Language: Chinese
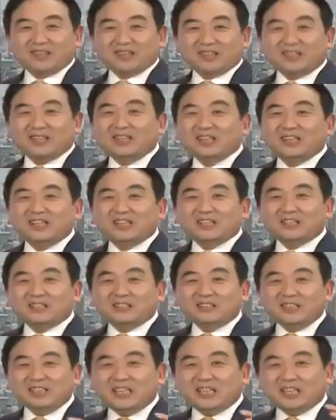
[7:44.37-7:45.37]
一定
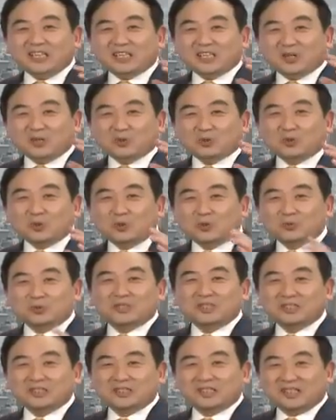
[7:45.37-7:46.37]
异口同
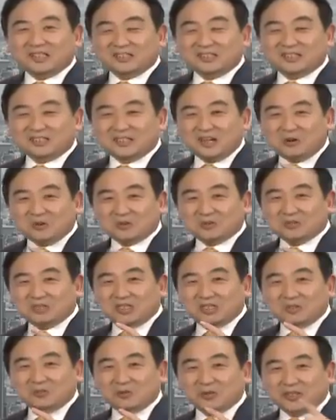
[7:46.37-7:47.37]
声的找着
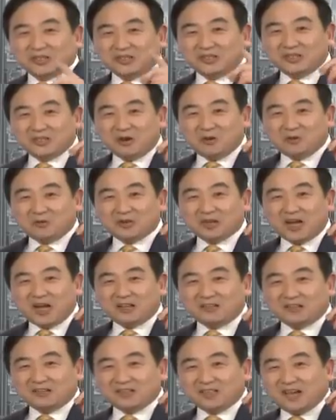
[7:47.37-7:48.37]
机会要干
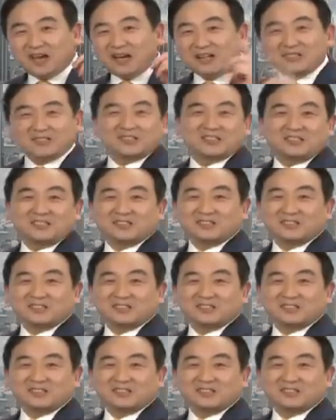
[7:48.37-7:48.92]
韩正，